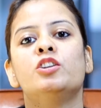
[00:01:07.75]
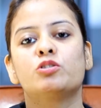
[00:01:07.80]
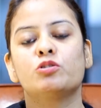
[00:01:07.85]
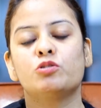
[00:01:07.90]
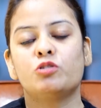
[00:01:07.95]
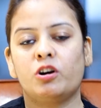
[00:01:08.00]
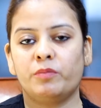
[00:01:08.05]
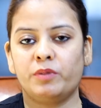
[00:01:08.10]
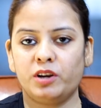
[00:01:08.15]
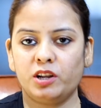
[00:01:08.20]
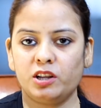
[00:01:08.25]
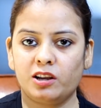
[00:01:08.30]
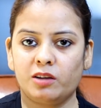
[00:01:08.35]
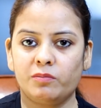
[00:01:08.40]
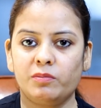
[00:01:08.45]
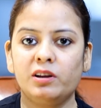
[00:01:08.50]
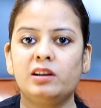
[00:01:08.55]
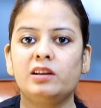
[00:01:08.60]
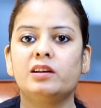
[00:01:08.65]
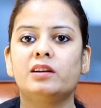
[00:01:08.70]
तो गवर्नमेंट ने ये
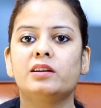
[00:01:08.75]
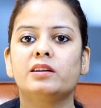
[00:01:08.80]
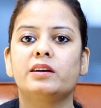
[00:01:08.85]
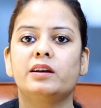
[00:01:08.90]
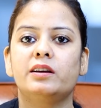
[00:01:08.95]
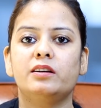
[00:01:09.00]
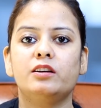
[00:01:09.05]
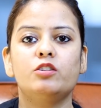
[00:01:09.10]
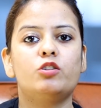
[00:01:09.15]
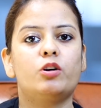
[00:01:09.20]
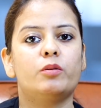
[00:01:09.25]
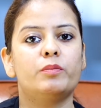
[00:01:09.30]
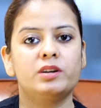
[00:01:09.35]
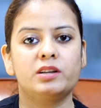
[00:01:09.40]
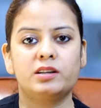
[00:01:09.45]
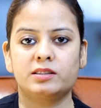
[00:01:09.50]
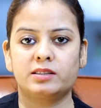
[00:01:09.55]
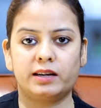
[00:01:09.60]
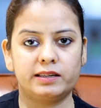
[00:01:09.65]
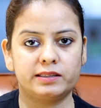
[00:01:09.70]
भी क्लियर किया है कि गवर्नमेंट
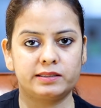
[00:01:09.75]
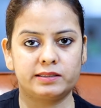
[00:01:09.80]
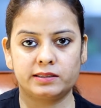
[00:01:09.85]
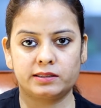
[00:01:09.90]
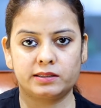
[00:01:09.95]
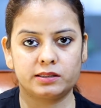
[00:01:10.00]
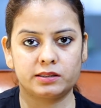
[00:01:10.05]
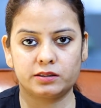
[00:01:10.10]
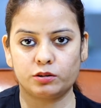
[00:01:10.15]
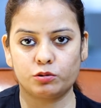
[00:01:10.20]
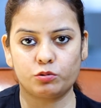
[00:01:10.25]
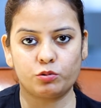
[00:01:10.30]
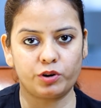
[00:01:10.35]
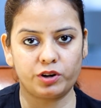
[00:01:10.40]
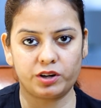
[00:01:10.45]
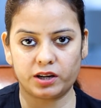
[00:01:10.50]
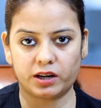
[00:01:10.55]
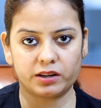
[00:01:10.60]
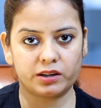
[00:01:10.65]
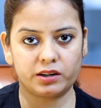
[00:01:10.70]
की साइड से इस तरह का कोई
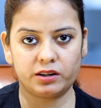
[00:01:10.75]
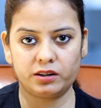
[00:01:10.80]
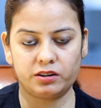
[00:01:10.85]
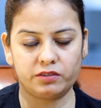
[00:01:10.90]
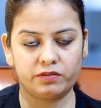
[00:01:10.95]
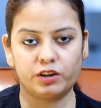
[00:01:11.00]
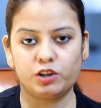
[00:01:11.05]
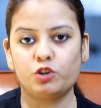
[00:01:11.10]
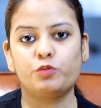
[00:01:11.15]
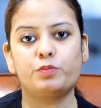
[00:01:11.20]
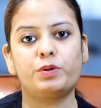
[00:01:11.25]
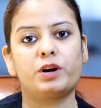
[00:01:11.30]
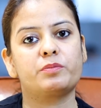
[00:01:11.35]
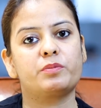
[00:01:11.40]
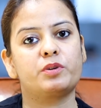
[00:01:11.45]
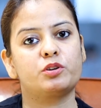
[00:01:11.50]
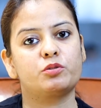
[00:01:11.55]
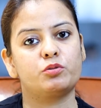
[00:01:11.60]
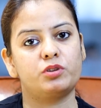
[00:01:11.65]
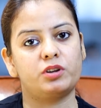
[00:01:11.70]
टारगेट रेवेन्यू
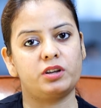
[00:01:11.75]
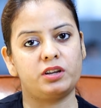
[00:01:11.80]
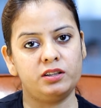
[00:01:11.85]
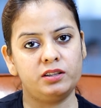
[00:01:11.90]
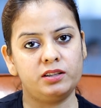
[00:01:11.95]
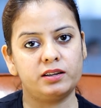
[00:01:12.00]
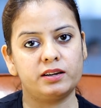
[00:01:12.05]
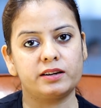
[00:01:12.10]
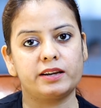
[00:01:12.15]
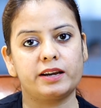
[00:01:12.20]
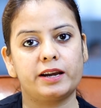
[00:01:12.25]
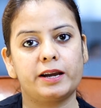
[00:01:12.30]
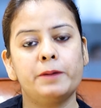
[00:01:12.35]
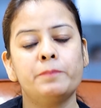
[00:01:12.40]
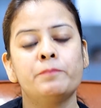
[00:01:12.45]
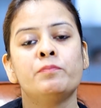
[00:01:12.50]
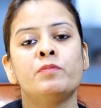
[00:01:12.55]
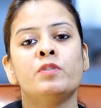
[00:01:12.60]
डिपार्टमेंट को नहीं दिया गया है